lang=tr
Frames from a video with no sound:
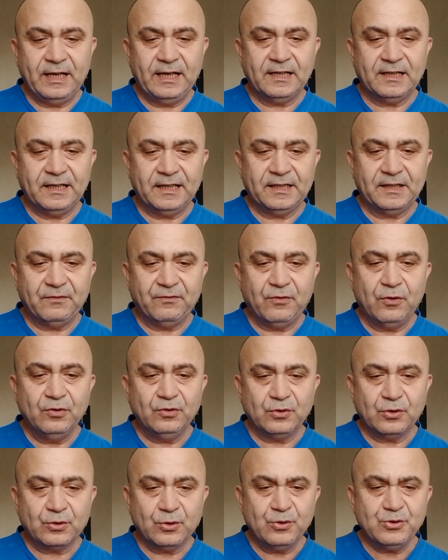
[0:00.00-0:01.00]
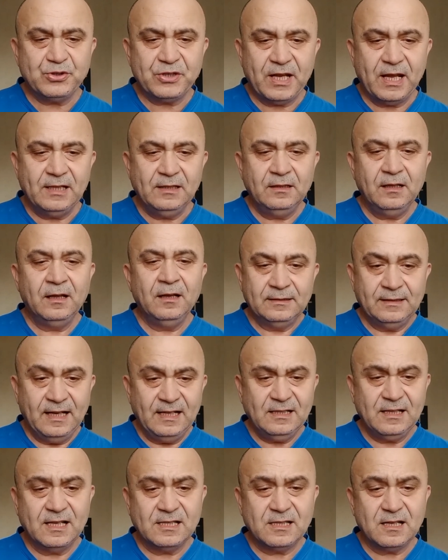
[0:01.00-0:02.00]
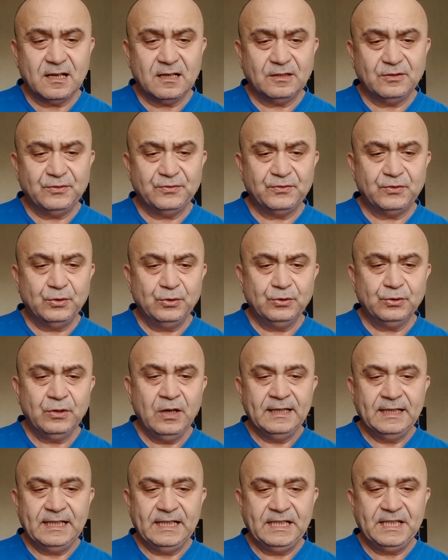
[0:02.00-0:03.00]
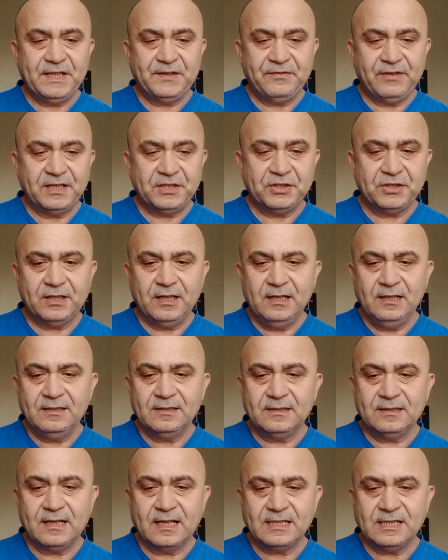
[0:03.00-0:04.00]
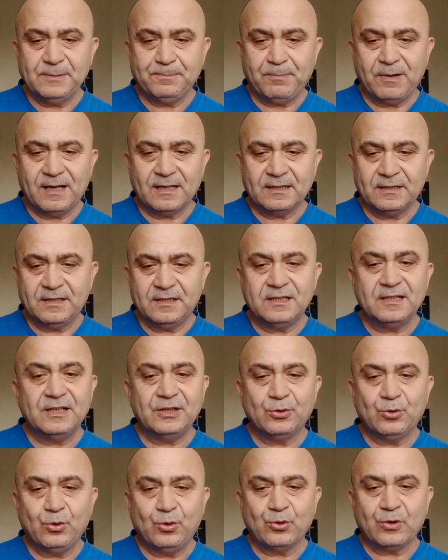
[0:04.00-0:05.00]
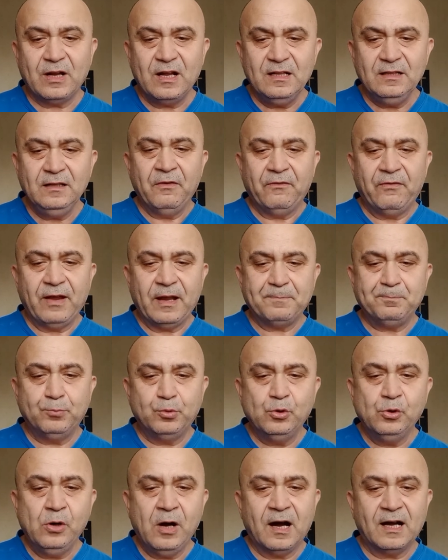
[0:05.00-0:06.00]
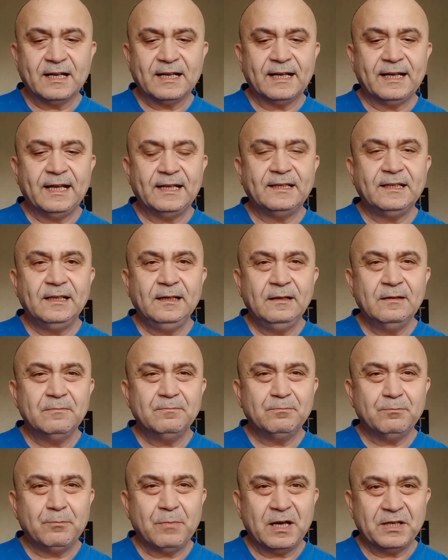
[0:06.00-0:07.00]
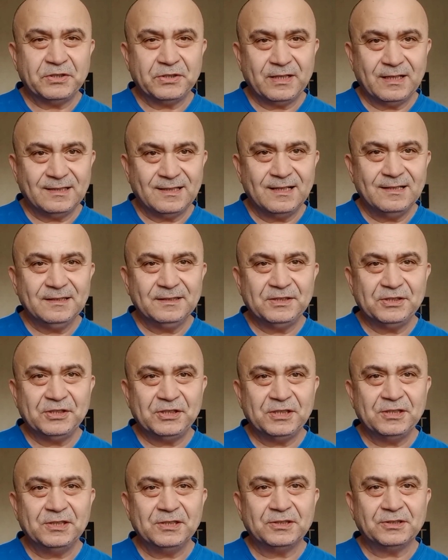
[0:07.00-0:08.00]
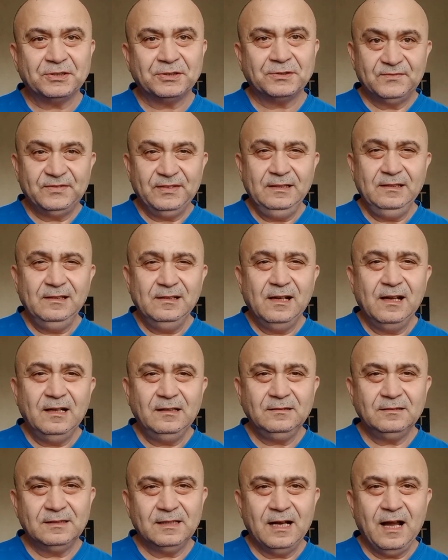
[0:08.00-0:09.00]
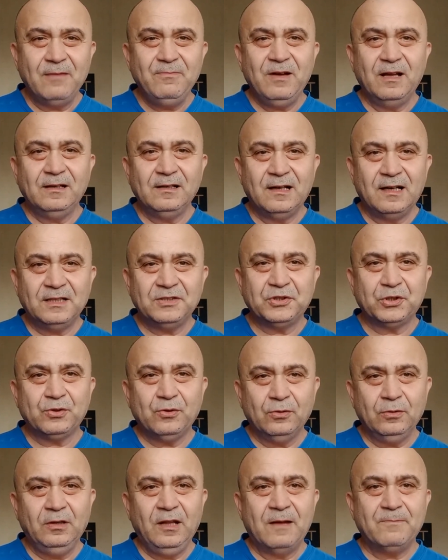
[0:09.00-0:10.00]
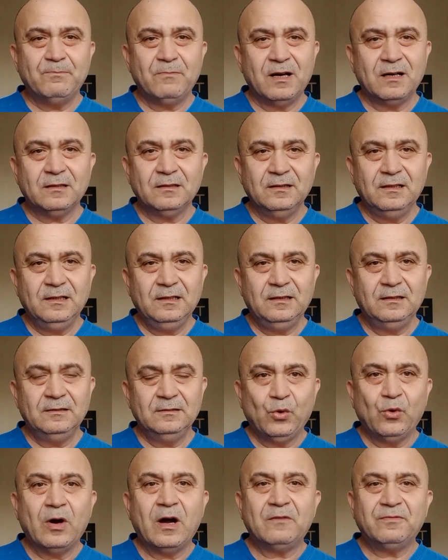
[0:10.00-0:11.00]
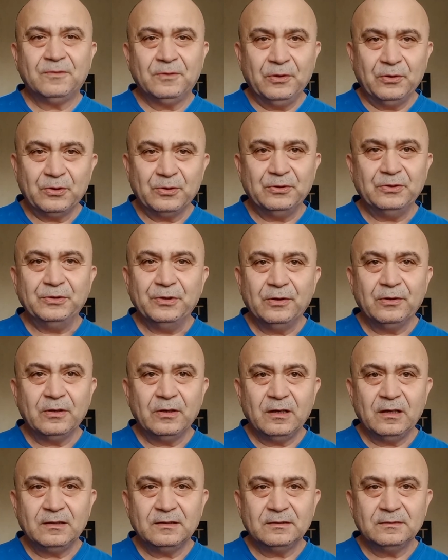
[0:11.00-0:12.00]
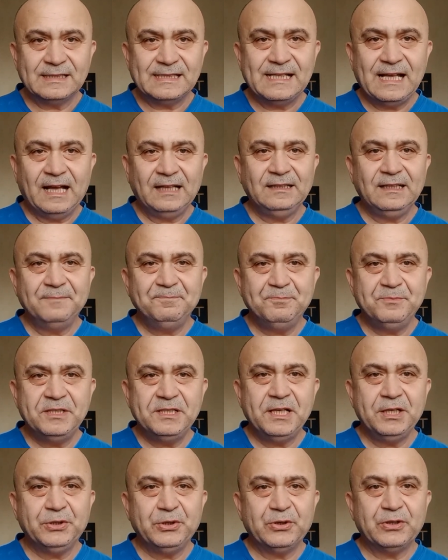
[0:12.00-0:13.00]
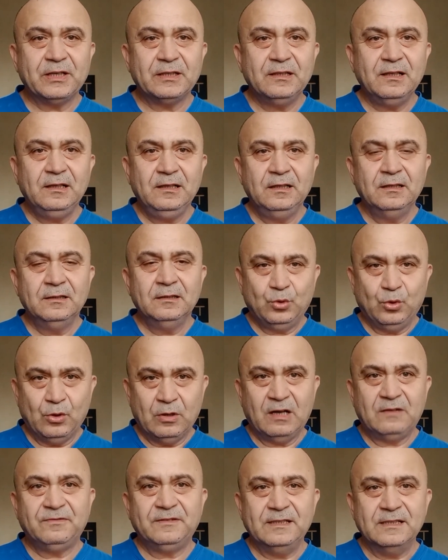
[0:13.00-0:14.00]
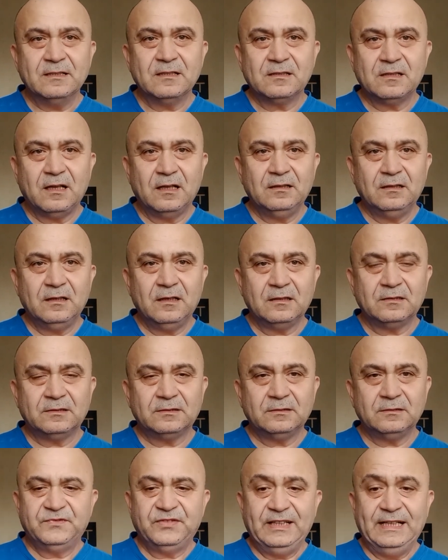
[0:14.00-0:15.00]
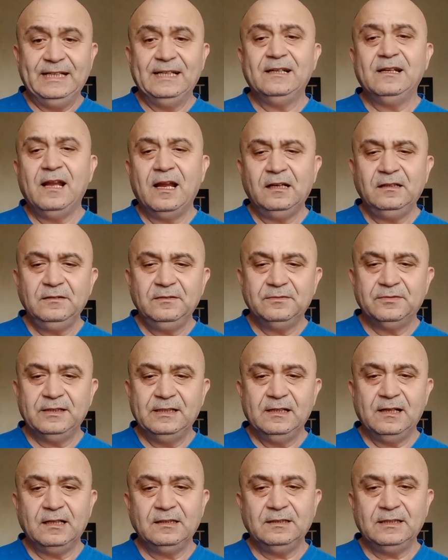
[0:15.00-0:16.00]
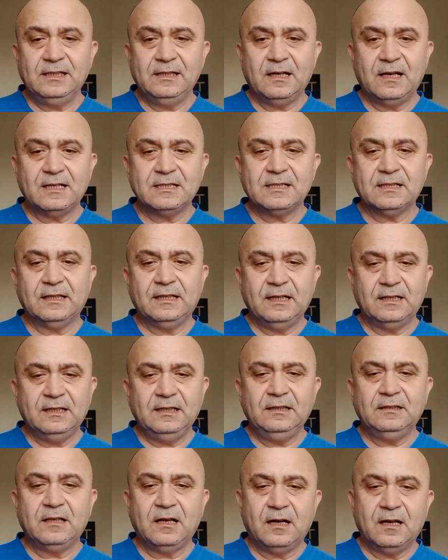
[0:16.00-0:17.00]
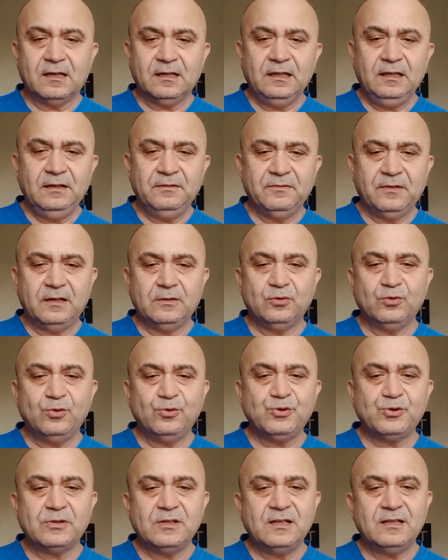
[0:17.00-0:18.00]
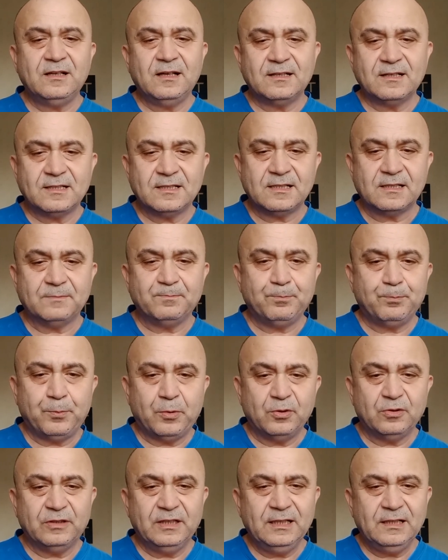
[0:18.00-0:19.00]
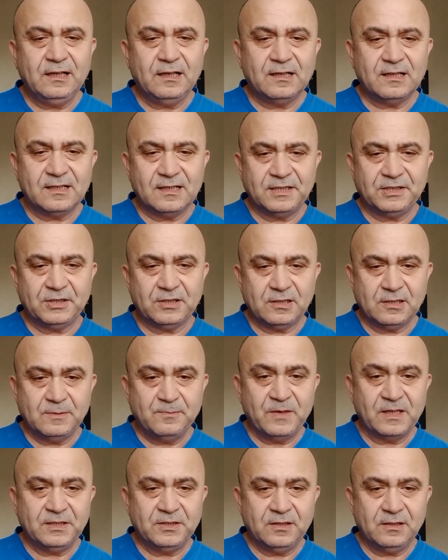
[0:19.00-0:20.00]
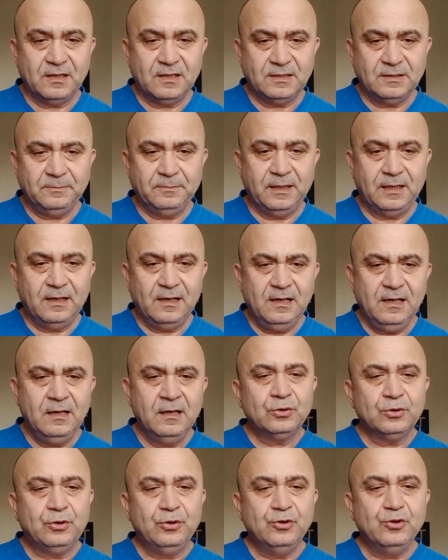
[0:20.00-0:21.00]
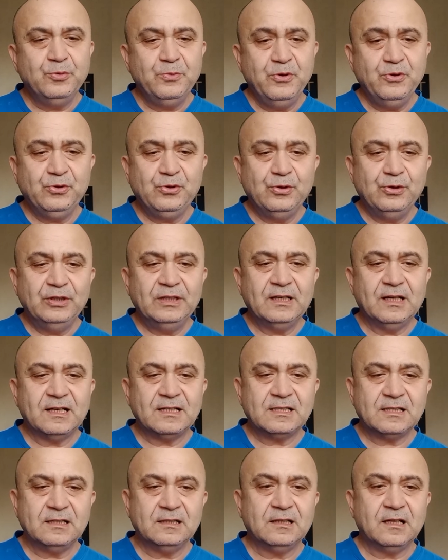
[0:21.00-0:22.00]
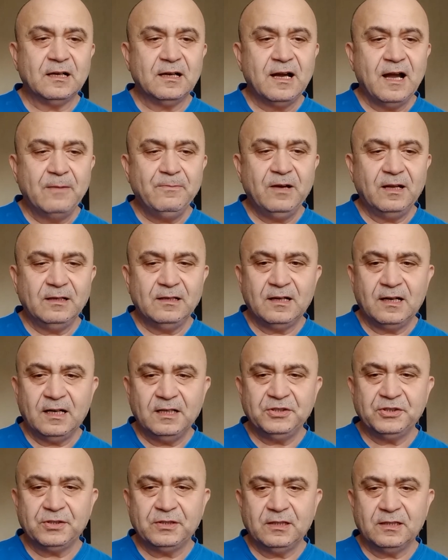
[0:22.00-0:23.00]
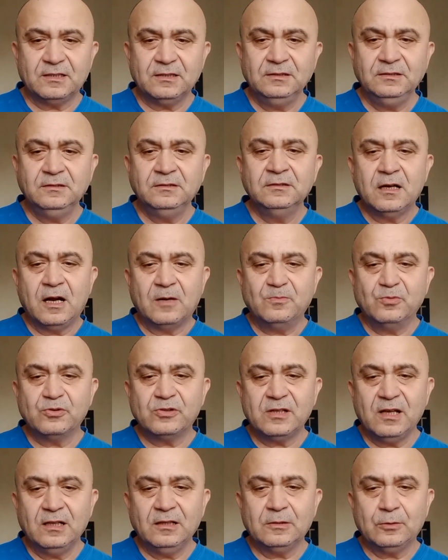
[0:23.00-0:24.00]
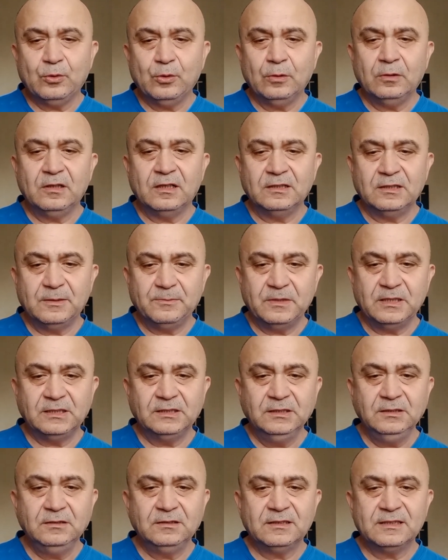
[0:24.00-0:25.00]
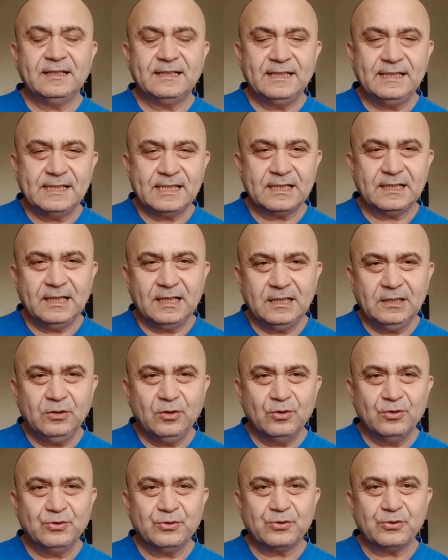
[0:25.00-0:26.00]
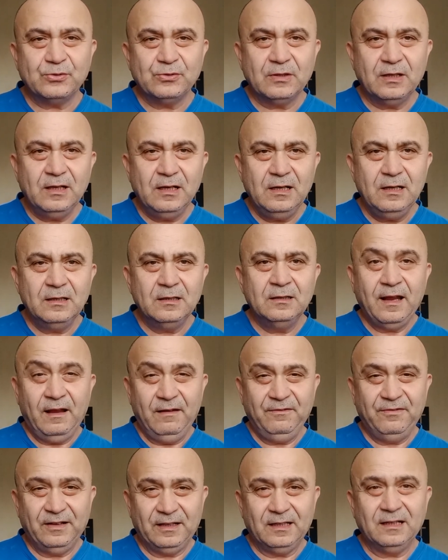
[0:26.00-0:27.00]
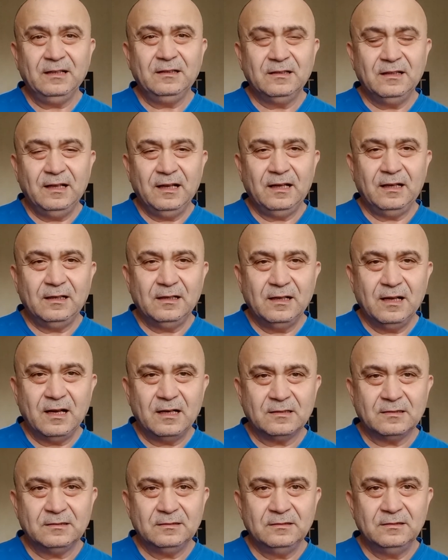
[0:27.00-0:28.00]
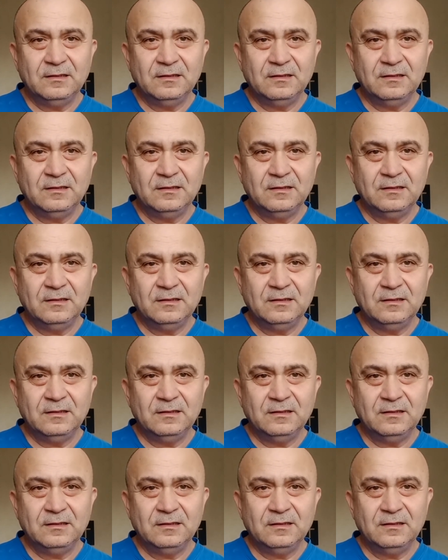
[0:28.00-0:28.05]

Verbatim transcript: Erik von Rosen ne tesadüftür İsveç'te Nazi Partisi'ni kuran ve bu hareketi başlatan kişidir. Finler gamalı haç kullanmakla tuhaf görünüyorlar. Zaten bize göre de tuhaf insanlar. Finler, Finlandiya askeri tarih ve uluslararası politika araştırmacıları bile günümüz dünyasında Gamalı Haçların kamusal kullanımının riskleri konusunda hemfikir değiller